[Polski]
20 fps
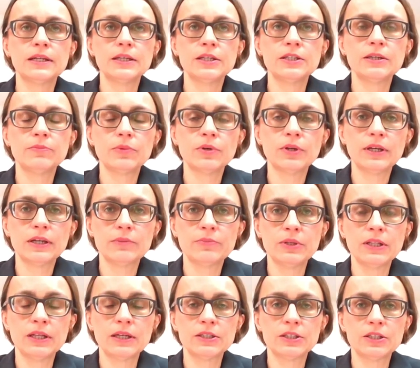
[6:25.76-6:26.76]
zalicza, moja
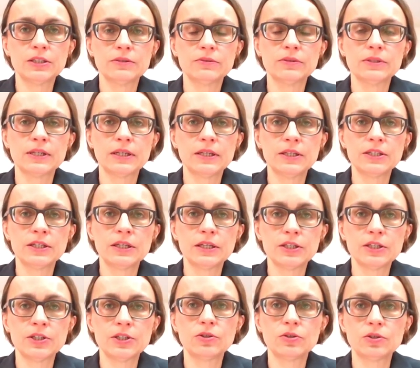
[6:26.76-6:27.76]
gmina się zalicza
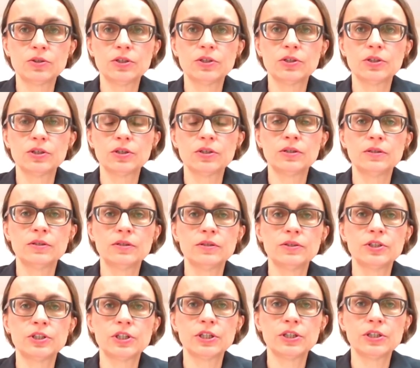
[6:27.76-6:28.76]
jeszcze do tych
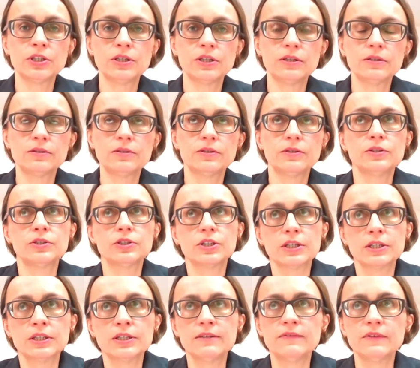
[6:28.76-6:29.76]
e,
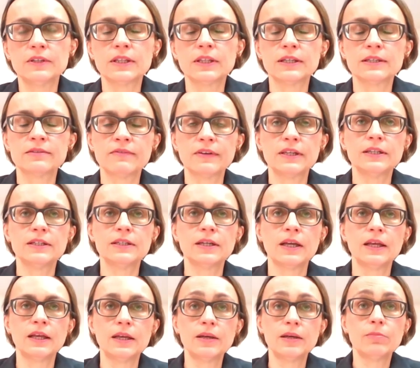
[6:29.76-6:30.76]
szczęśliwych, tak
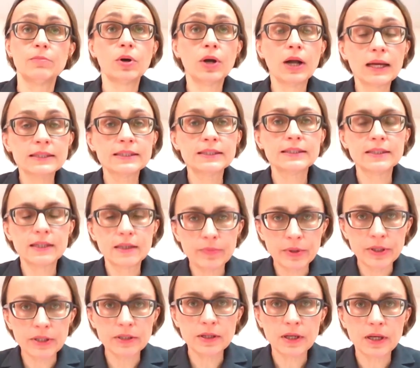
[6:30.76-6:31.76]
zwanych bogatych
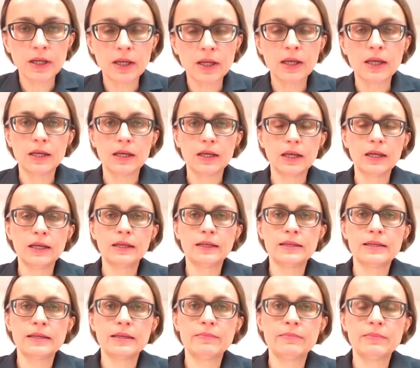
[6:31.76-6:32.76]
gmin.
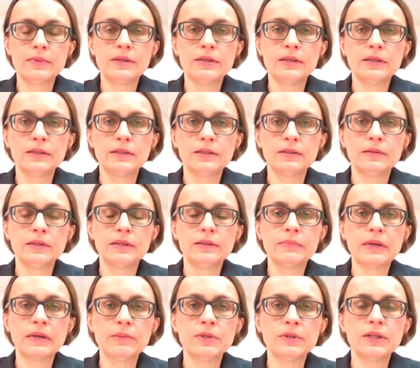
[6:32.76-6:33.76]
E, my
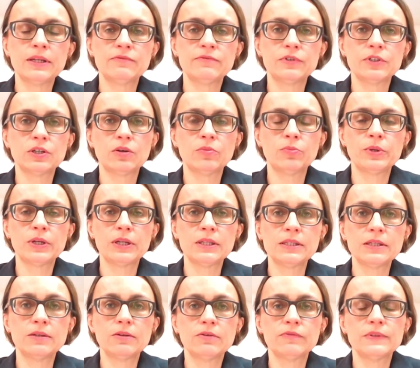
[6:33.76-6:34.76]
mamy nadwyżkę
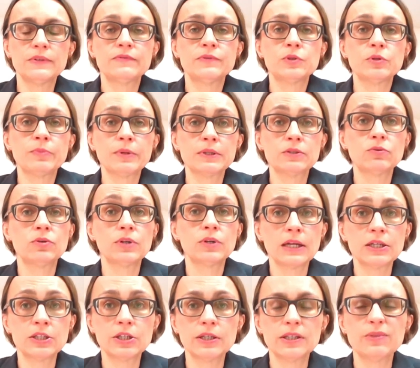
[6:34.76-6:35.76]
operacyjną, więc w przypadku
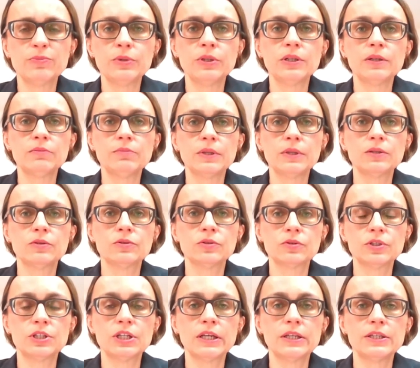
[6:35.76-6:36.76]
naszej gminy będą
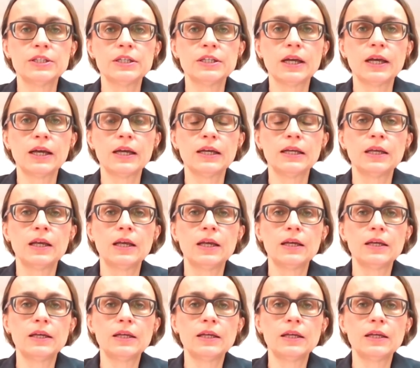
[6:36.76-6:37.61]
to cięcia